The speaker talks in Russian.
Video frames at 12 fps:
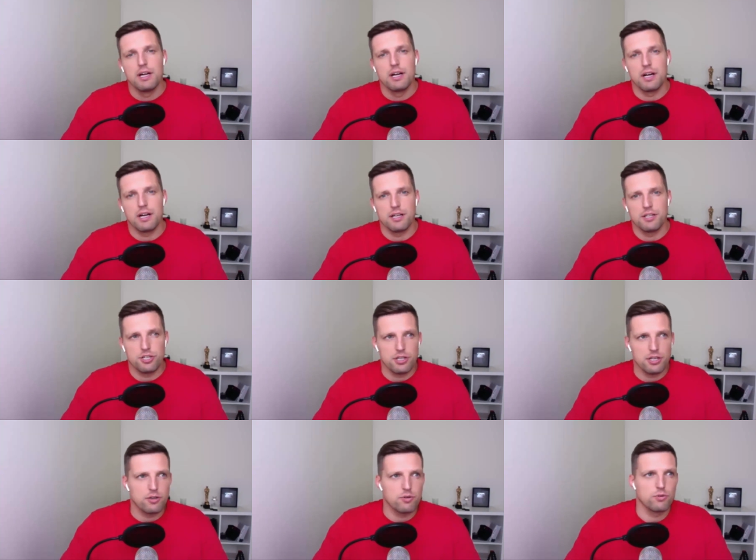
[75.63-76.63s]
а
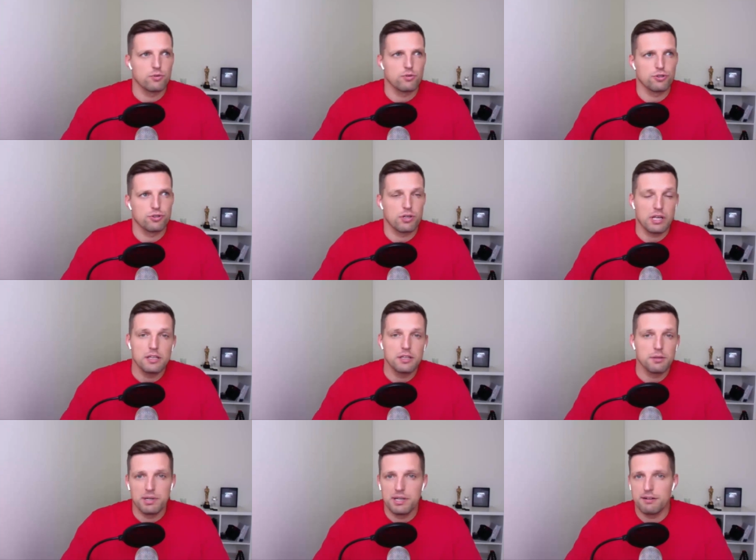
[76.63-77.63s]
человеку какие-то
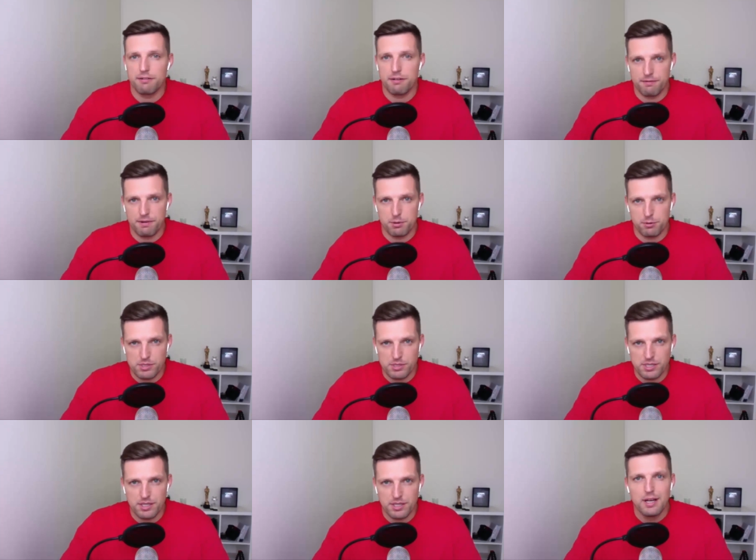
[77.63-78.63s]
были к вам
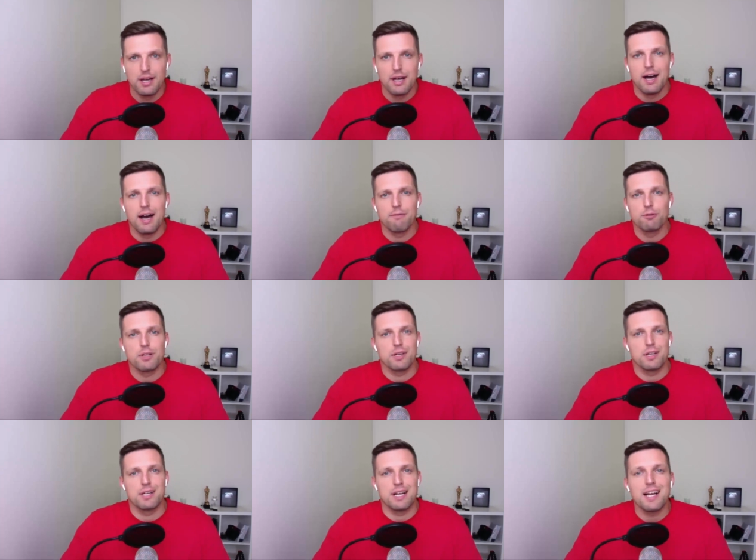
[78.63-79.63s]
вопросы, а вот
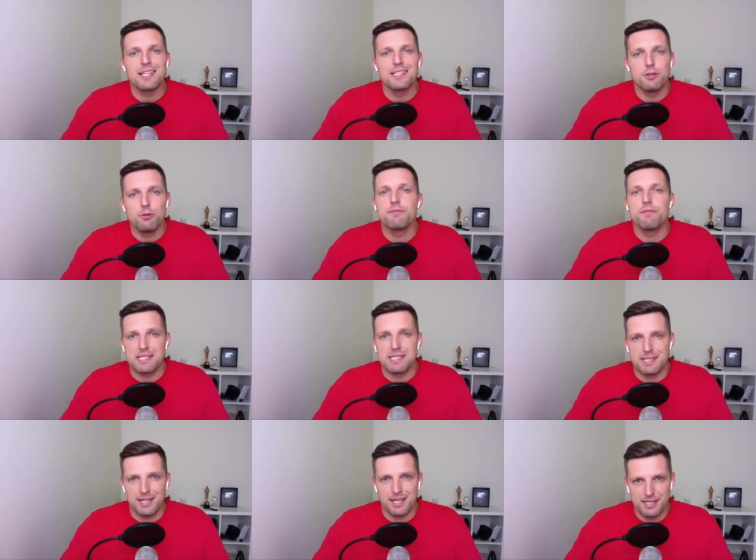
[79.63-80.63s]
как эти люди вас
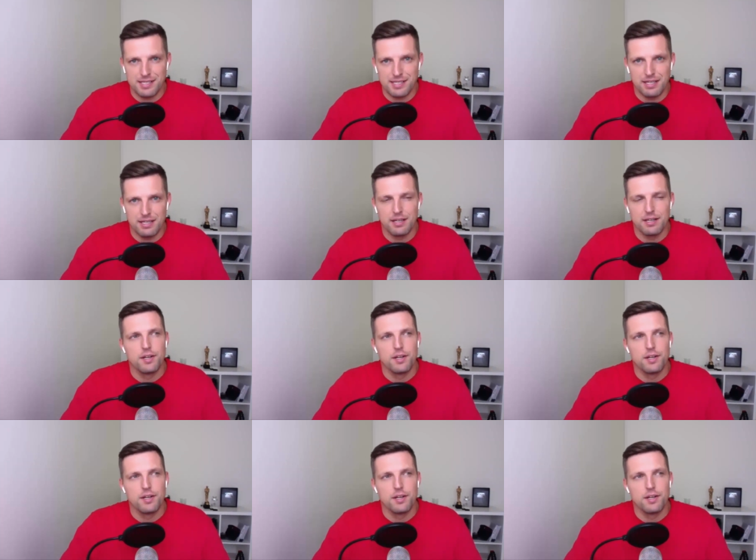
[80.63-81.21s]
находили?